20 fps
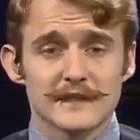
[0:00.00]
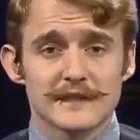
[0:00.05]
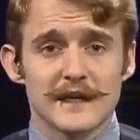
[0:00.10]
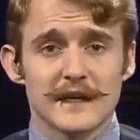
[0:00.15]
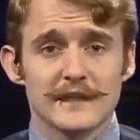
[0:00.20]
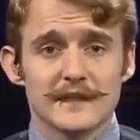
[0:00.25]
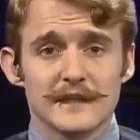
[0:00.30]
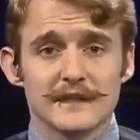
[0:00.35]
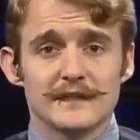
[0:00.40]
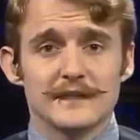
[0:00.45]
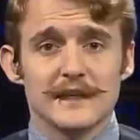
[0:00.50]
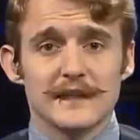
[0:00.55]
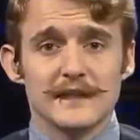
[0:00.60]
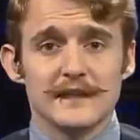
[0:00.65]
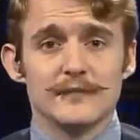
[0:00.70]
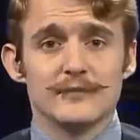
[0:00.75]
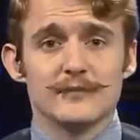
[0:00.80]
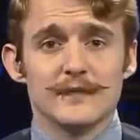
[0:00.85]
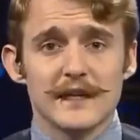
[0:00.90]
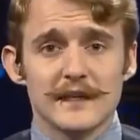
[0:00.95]
издание
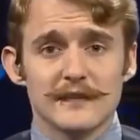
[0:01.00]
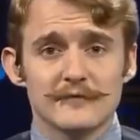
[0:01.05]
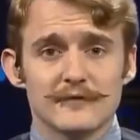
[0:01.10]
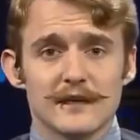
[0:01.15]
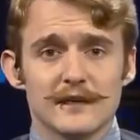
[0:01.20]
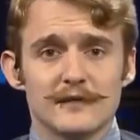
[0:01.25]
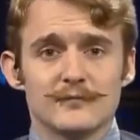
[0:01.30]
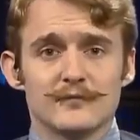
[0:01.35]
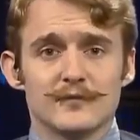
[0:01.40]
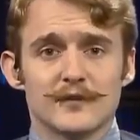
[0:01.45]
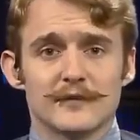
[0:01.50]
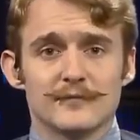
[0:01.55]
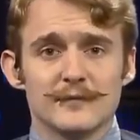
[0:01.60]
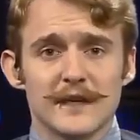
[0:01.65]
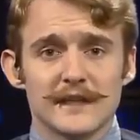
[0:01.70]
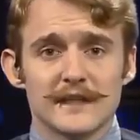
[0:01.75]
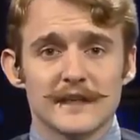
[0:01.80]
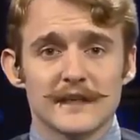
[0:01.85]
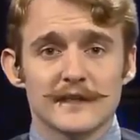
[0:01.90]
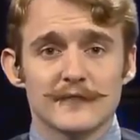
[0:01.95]
Daily Mail,
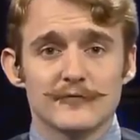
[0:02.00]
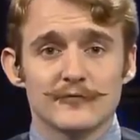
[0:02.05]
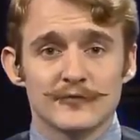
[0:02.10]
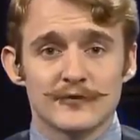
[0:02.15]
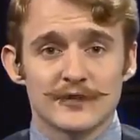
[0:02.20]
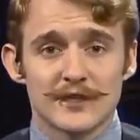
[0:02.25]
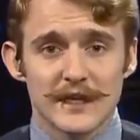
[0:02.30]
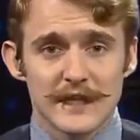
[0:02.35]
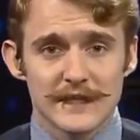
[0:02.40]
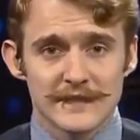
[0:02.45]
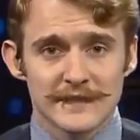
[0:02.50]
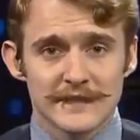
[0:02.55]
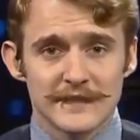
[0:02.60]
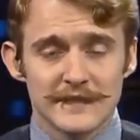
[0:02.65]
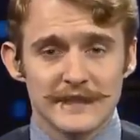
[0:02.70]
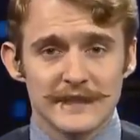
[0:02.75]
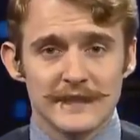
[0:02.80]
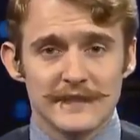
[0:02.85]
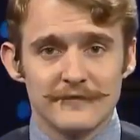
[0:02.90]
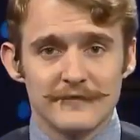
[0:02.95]
букмекеры уже
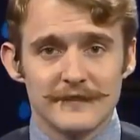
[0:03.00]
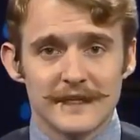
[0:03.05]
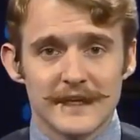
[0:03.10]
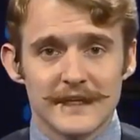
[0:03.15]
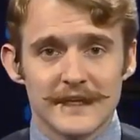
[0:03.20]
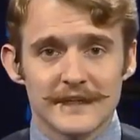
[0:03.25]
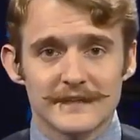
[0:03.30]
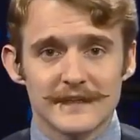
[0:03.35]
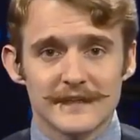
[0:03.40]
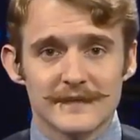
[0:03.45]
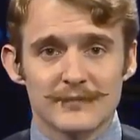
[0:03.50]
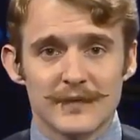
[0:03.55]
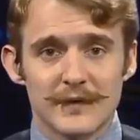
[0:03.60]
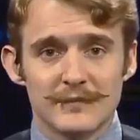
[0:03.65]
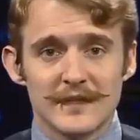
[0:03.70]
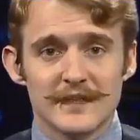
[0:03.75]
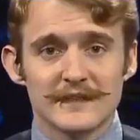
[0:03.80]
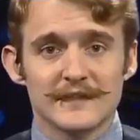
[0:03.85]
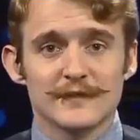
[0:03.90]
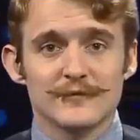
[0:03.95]
оценили вероятность
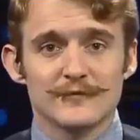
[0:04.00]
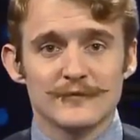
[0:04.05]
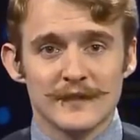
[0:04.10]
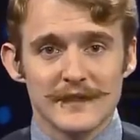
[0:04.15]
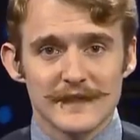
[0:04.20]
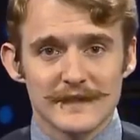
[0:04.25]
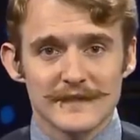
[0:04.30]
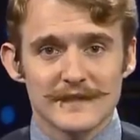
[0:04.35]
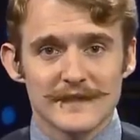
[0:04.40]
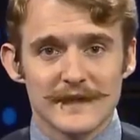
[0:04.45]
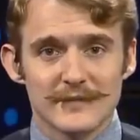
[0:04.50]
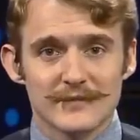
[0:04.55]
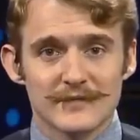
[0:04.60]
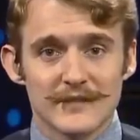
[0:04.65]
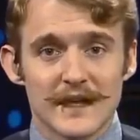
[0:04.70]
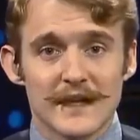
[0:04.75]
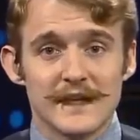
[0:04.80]
победы Уэста.